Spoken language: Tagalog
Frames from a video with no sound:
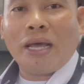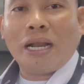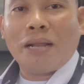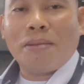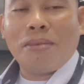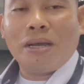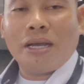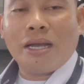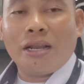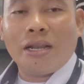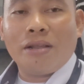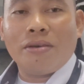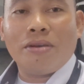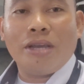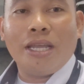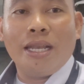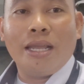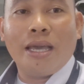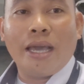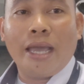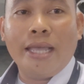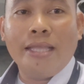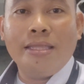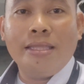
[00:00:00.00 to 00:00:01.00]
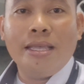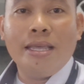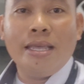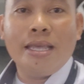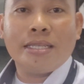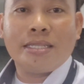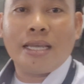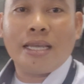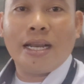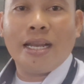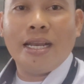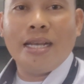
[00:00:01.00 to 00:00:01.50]
sa mga previous na
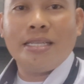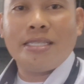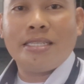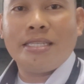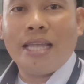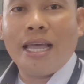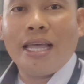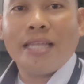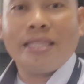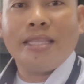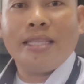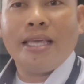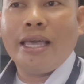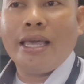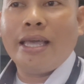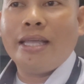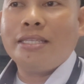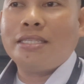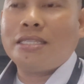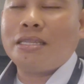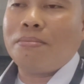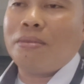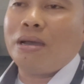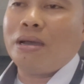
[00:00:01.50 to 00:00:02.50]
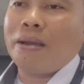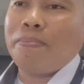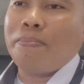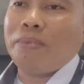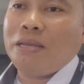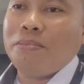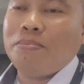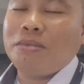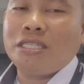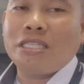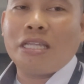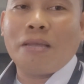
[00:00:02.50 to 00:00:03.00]
ipapakabit natin dito sa
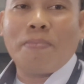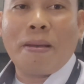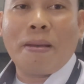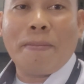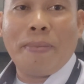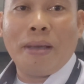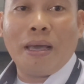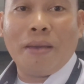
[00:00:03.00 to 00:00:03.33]
video natin.